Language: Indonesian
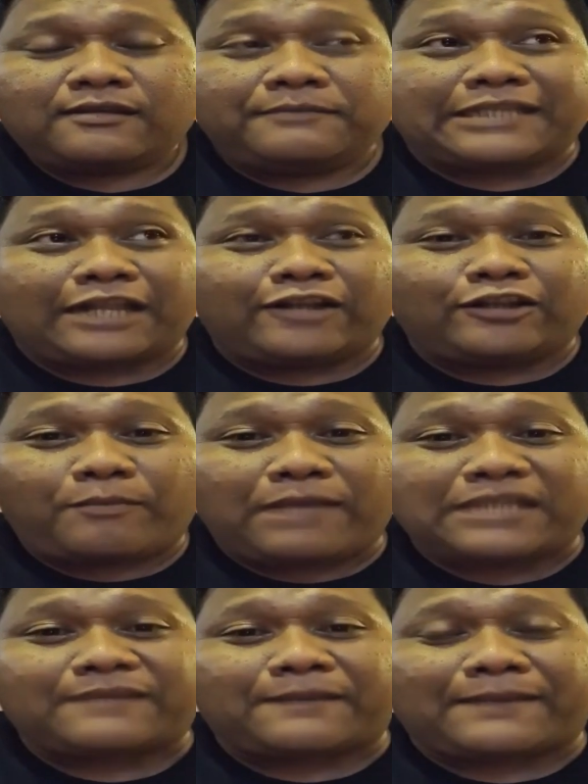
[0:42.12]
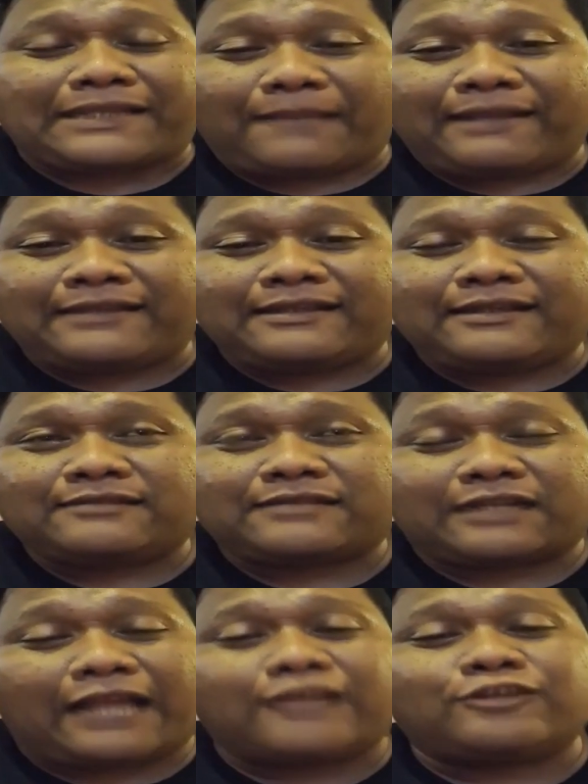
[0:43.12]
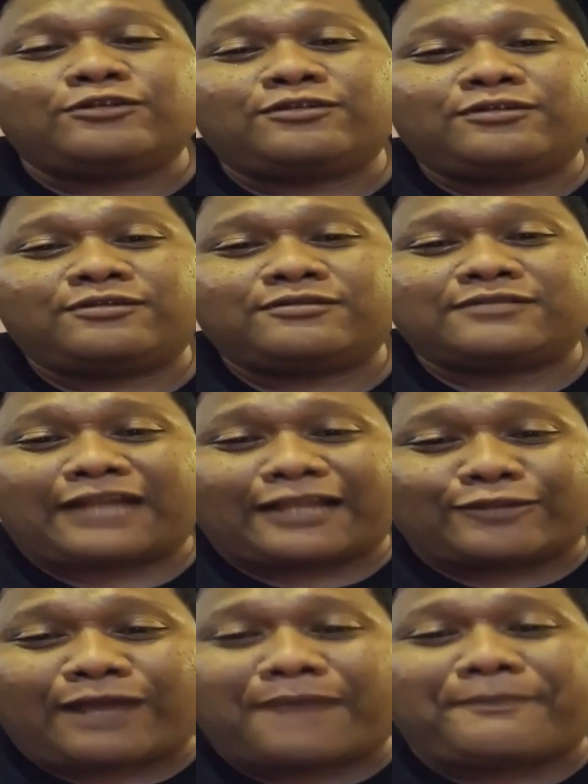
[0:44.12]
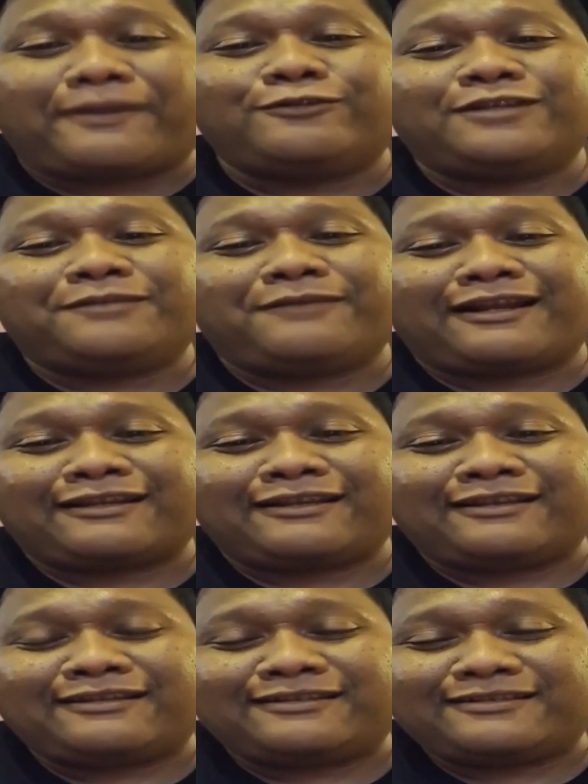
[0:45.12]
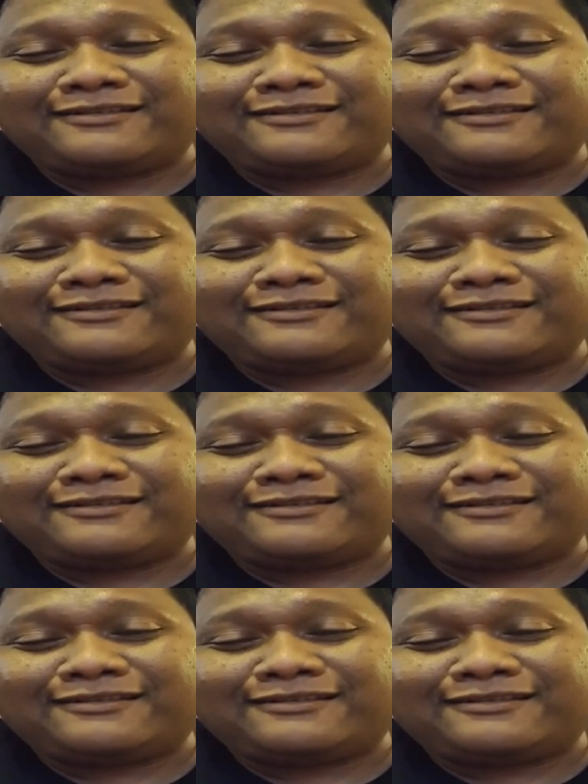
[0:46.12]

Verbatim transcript: bis kalau dirombak spare part lamanya tergantung tergantung apa dulu nih barangnya